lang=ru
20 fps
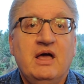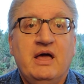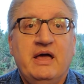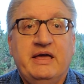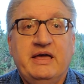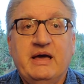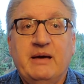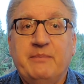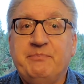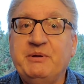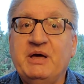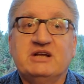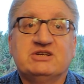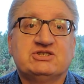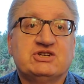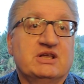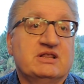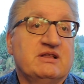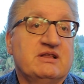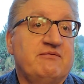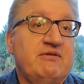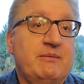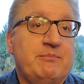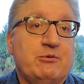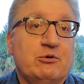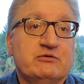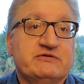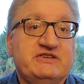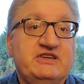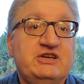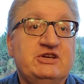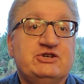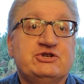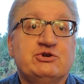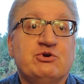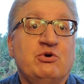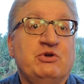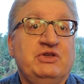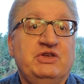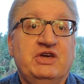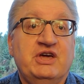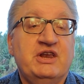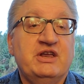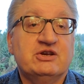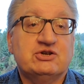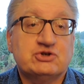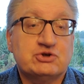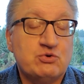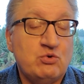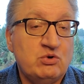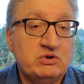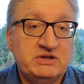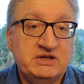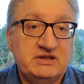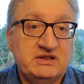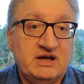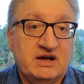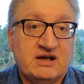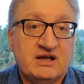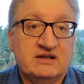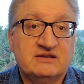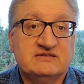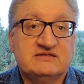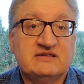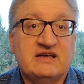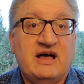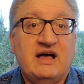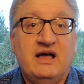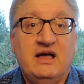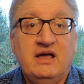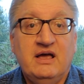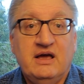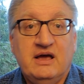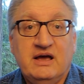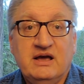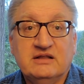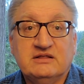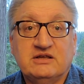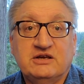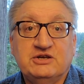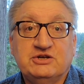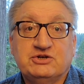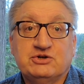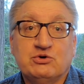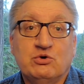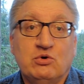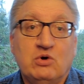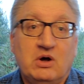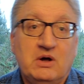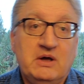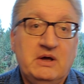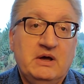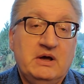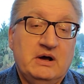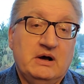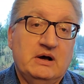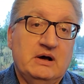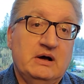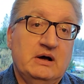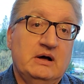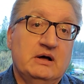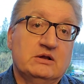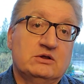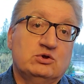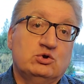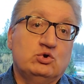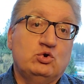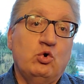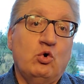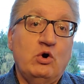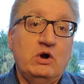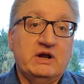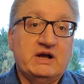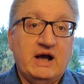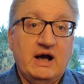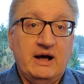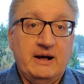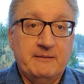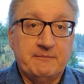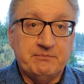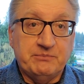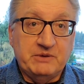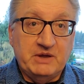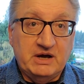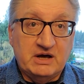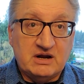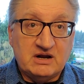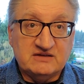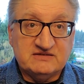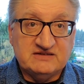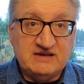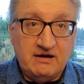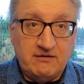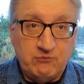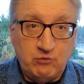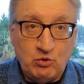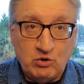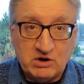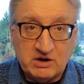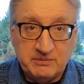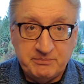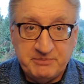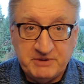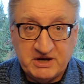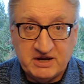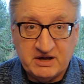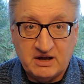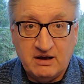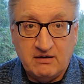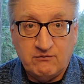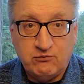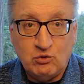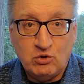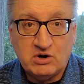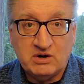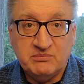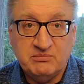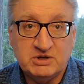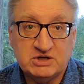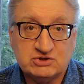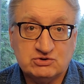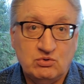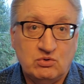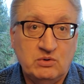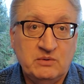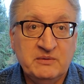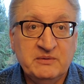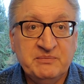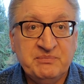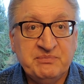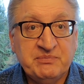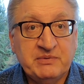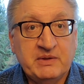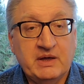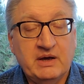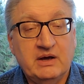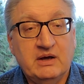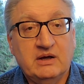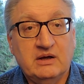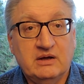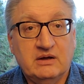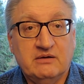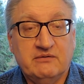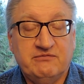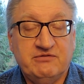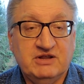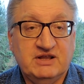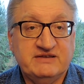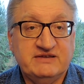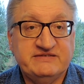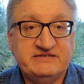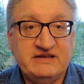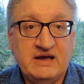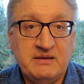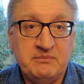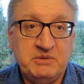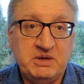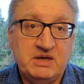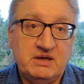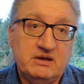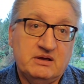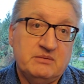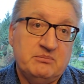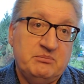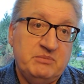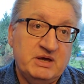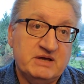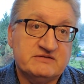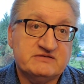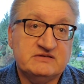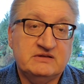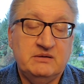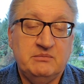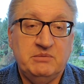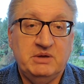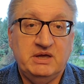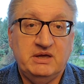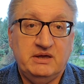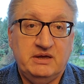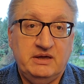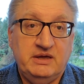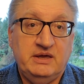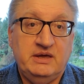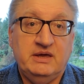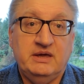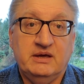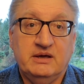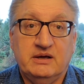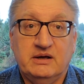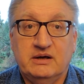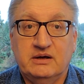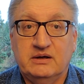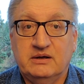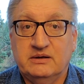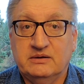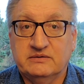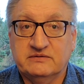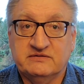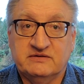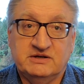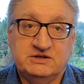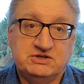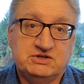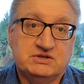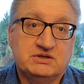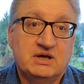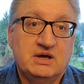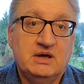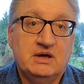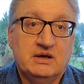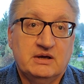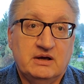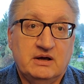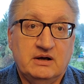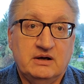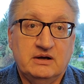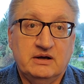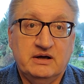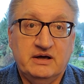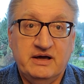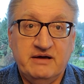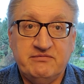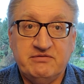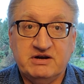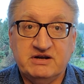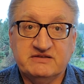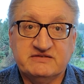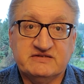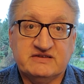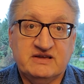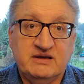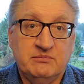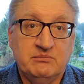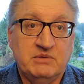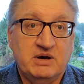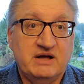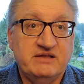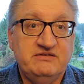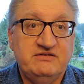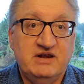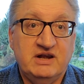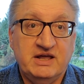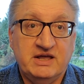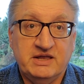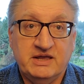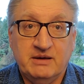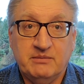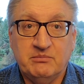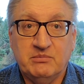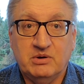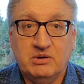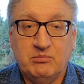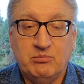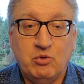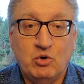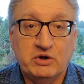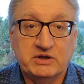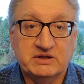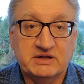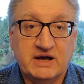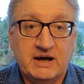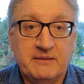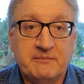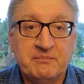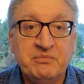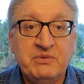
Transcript: И опять же, это вопрос еще не решенный до конца, это еще э, только разговоры, переговоры между э, властями местными и, э, значит, э, Эверетским отделением Боинга.